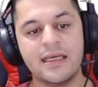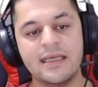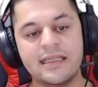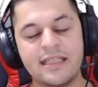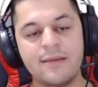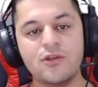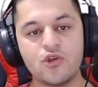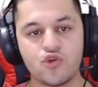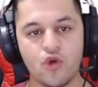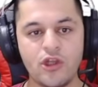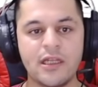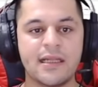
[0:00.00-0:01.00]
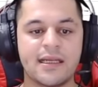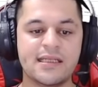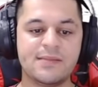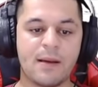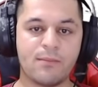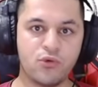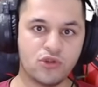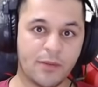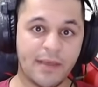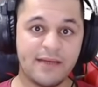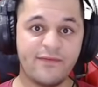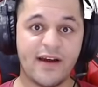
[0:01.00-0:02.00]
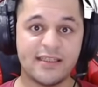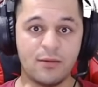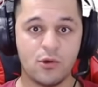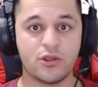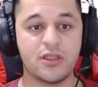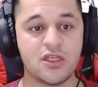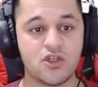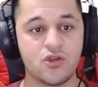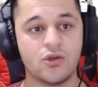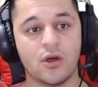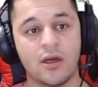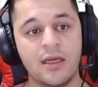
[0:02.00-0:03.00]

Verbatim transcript: İtem de şöyle eleriz. Bak burada benim faydam ortaya çıkıyor.